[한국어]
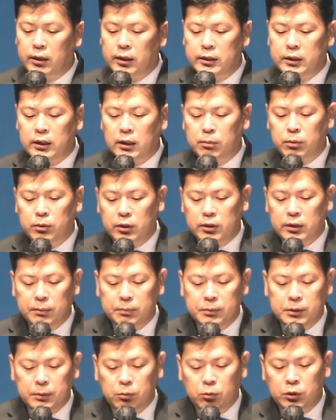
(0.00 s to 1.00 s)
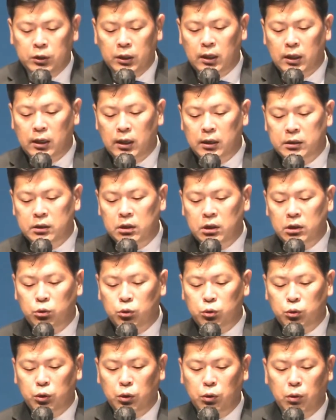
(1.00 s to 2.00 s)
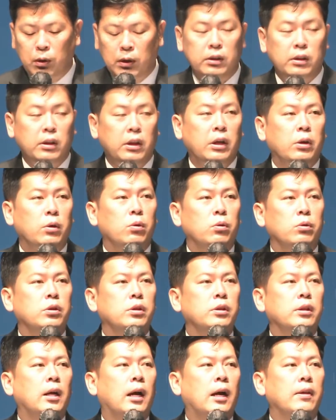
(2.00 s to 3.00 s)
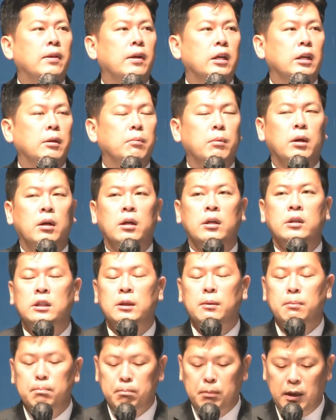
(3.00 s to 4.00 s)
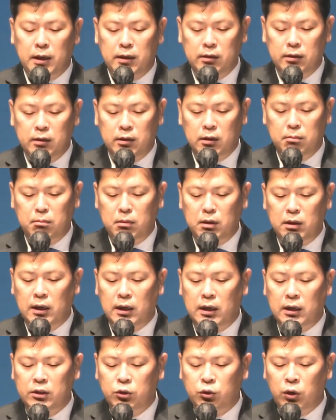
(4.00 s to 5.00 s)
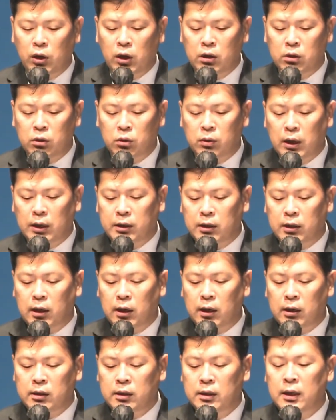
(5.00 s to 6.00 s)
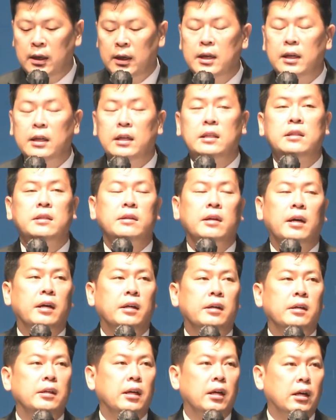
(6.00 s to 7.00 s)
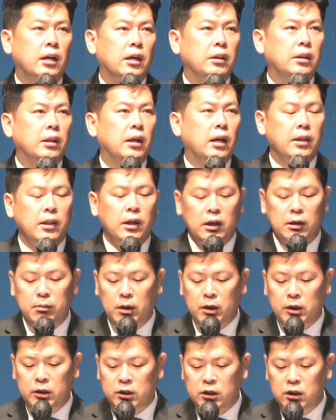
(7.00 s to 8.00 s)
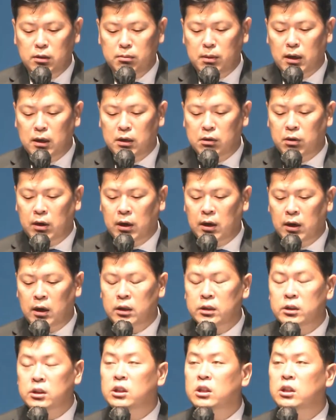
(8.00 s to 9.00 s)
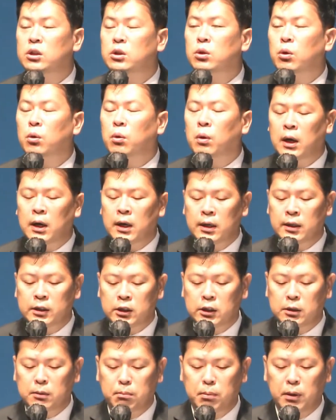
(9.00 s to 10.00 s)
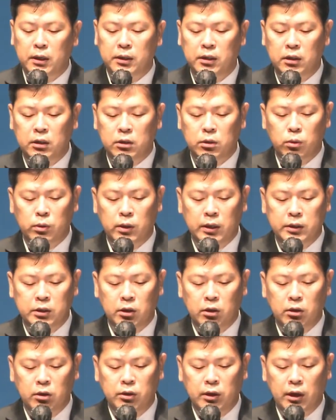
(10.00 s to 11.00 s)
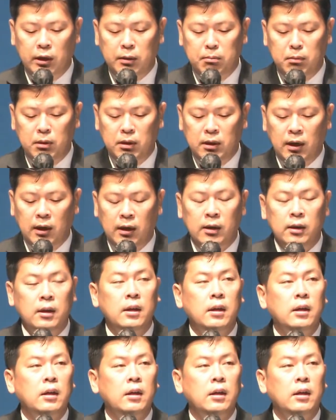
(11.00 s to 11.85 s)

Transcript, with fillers: 일 장부터 삼십구 장까지의 주요한 내용은 하나님의 심판입니다. 죄악으로 가득한 이스라엘을 향한 하나님의 실망과 진노와 심판이 쏟아져 내립니다.